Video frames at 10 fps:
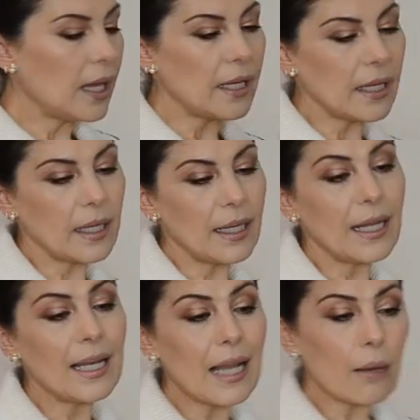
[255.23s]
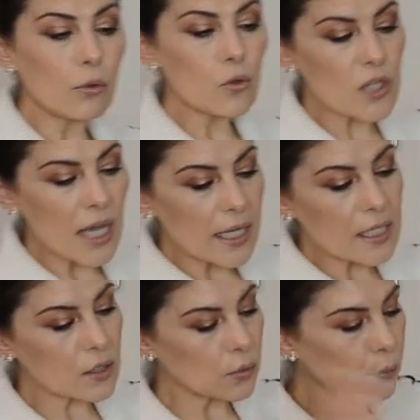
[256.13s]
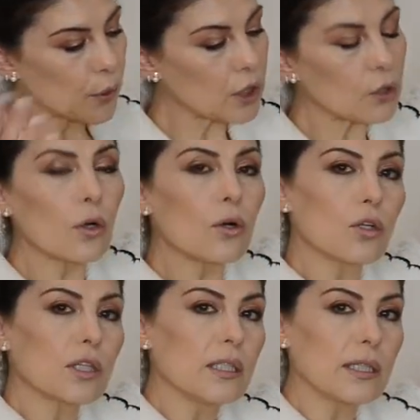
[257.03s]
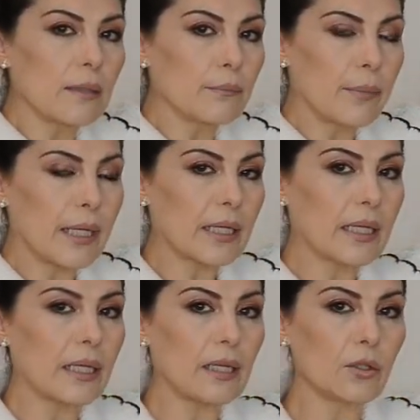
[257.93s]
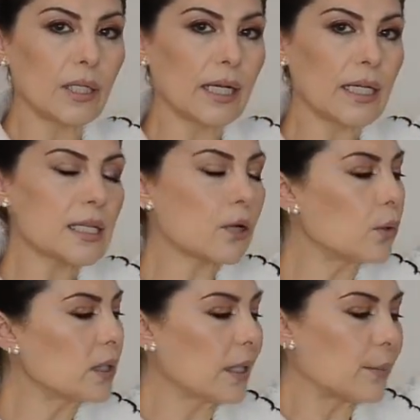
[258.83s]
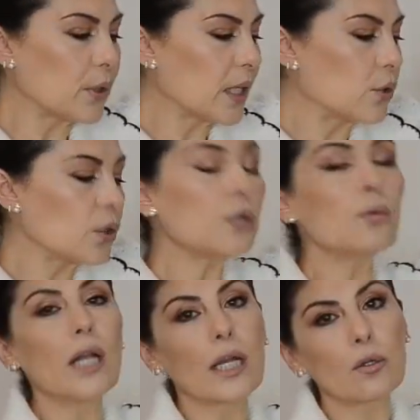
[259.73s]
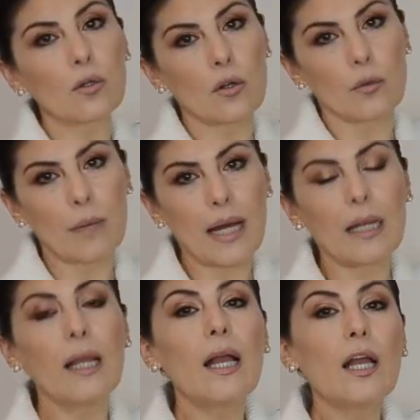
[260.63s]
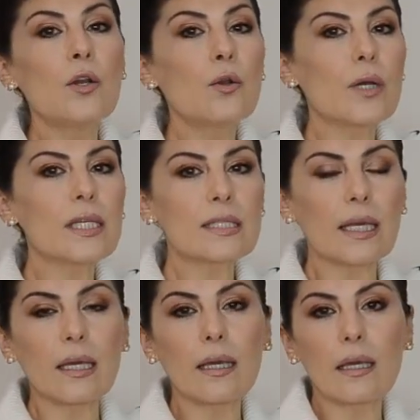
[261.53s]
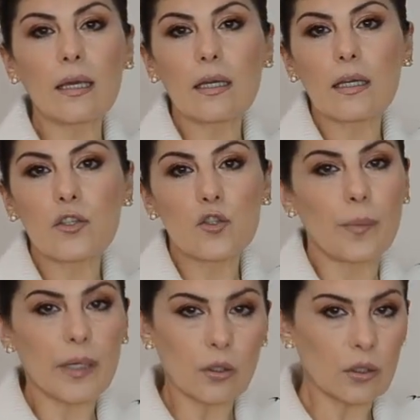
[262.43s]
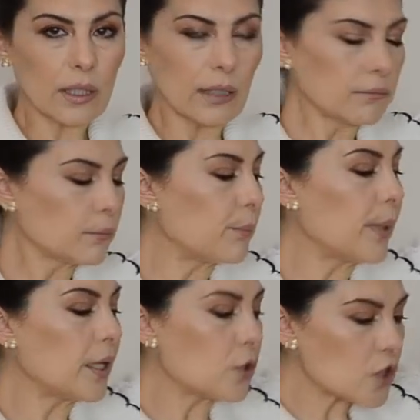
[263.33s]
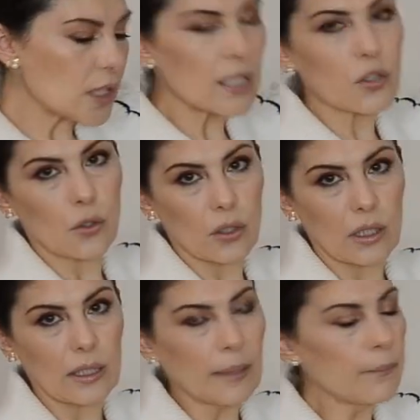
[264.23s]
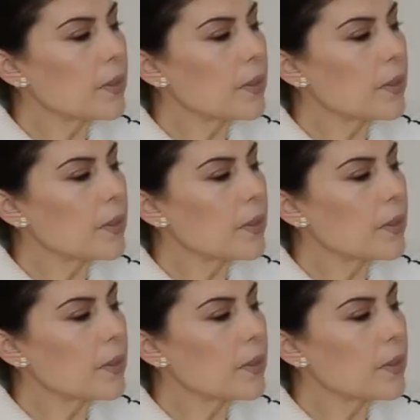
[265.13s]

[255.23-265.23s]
Eh, la blusa es un poquito cortita para que lo tengáis en cuenta porque no tiene un largo normal. No es eh, súper corta, pero sí es cortita.